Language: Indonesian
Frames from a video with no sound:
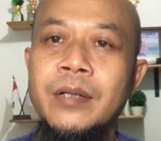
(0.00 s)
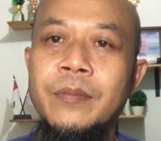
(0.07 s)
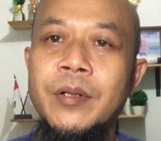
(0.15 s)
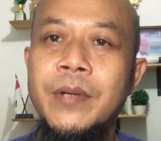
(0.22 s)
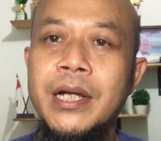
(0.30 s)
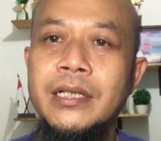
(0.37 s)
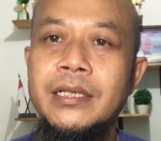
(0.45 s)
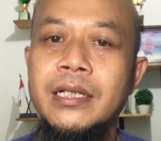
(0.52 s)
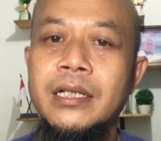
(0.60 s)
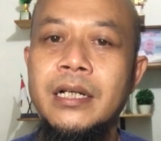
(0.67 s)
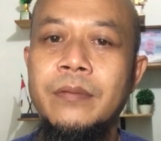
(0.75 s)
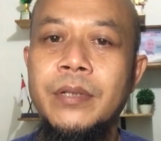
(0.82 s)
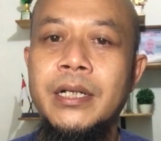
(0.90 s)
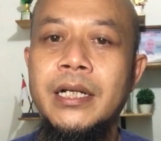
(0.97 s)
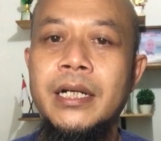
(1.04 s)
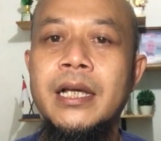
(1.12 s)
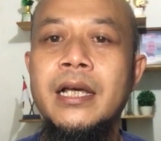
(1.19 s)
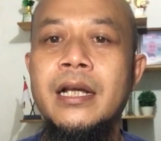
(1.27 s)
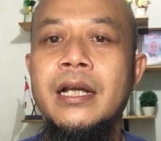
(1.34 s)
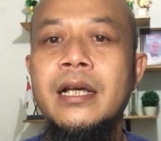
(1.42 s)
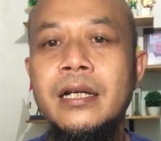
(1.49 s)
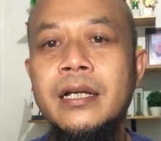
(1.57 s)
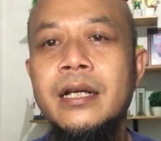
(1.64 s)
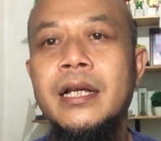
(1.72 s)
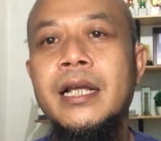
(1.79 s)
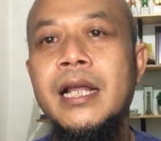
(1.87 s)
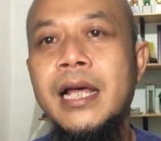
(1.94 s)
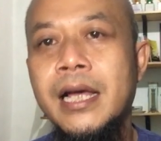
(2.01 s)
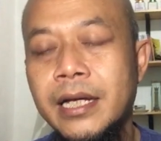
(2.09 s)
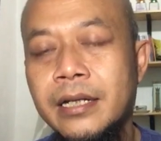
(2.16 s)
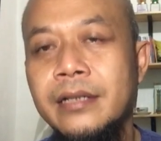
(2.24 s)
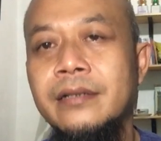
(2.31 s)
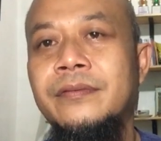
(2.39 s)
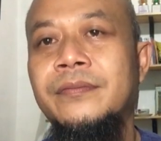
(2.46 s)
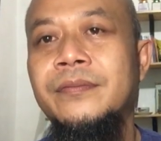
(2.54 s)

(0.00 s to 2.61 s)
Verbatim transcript: berbangsa dan bernegara kerelaan